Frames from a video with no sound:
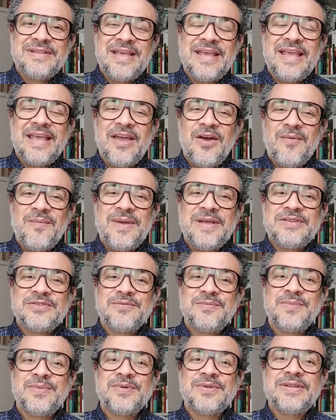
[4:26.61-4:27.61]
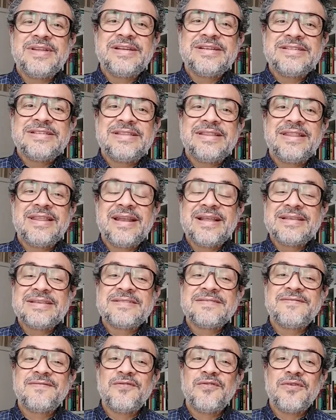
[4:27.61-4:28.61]
tem realmente um poder de
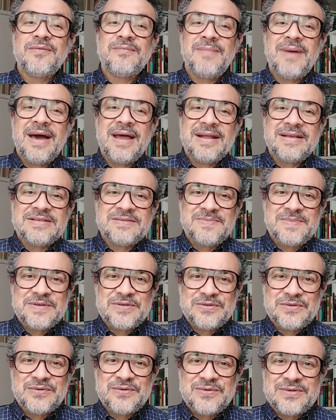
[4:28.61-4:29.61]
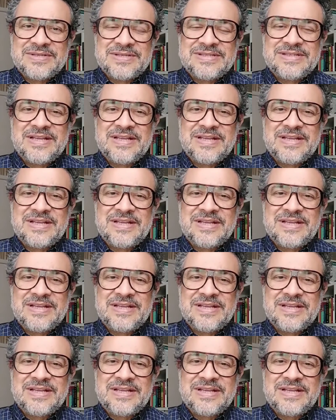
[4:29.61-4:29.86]
transformar as pessoas,